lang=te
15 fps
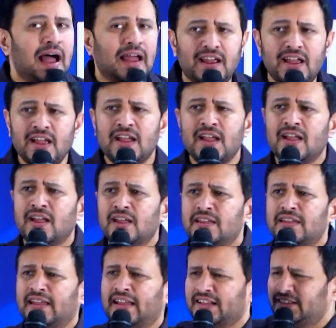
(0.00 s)
అరే
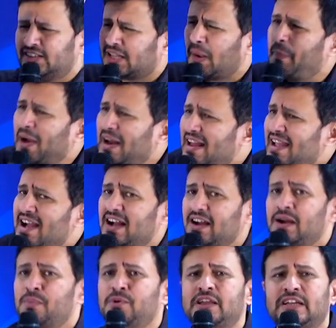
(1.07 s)
ఎంత
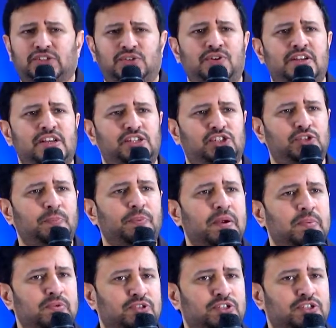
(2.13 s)
బలియాగము యేసుక్రీస్తు ప్రభు